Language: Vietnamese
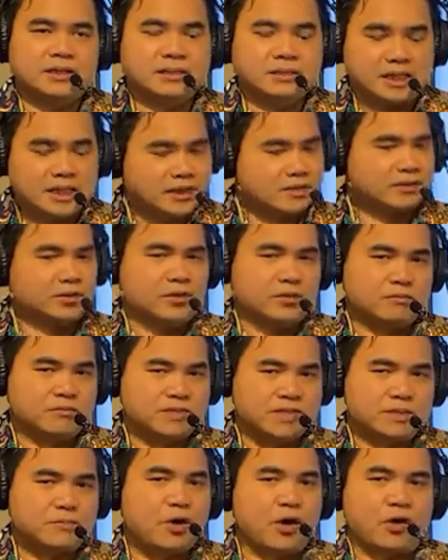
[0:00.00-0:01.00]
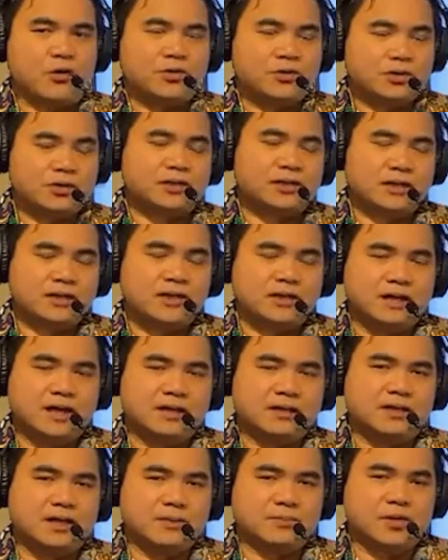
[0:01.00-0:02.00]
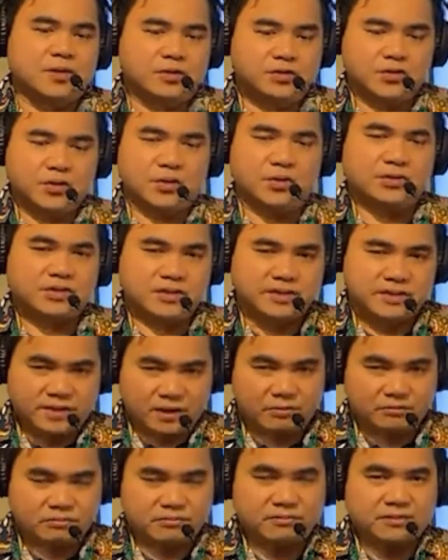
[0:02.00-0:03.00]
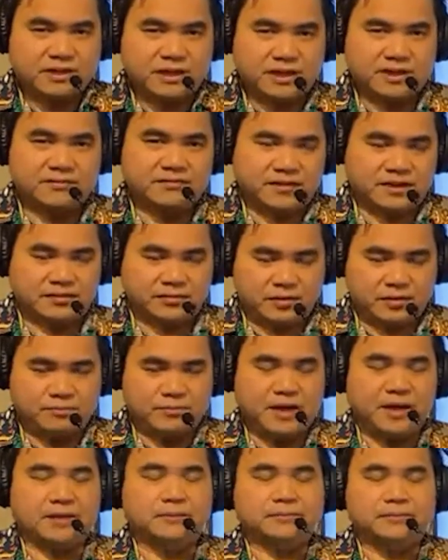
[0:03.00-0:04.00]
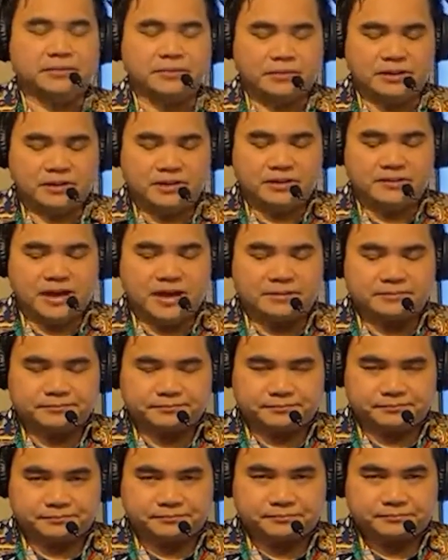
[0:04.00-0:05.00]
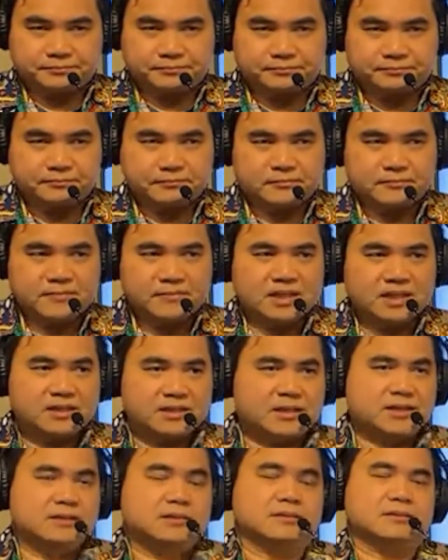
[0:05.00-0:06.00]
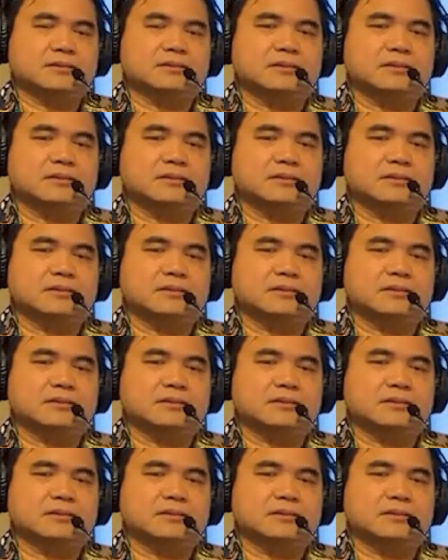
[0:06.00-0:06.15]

tí nữa tôi cũng sẽ bỏ cái đường link đờ mô vô trong cái phần comment cho các bạn. Nhưng